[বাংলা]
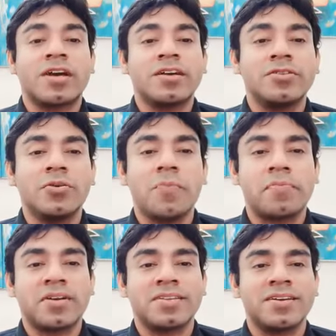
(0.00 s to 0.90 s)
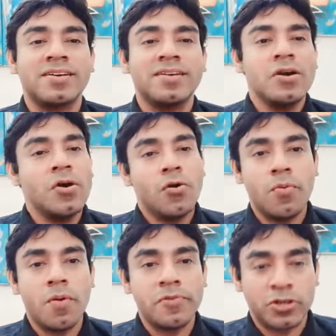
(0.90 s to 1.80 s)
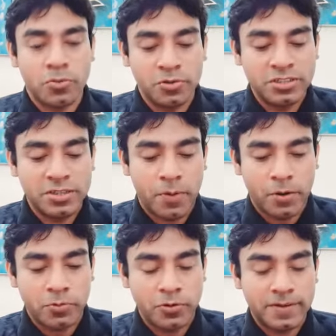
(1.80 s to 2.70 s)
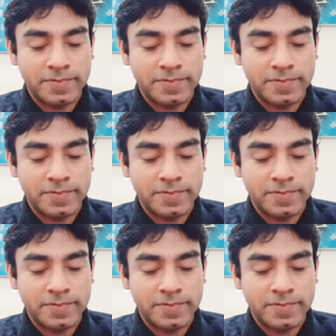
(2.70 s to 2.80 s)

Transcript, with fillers: থাকি তো ব্যবসাতে ওভাবে সময় দিতে পারবো না